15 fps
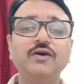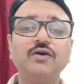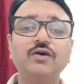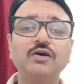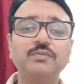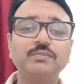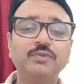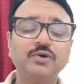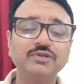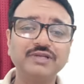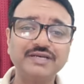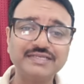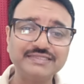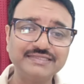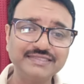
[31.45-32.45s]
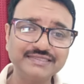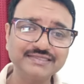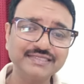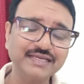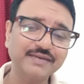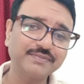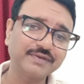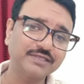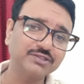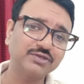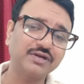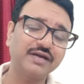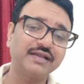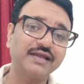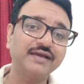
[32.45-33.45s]
और बहुत अच्छे से आपका जो
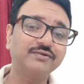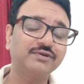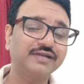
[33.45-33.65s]
खाना है वो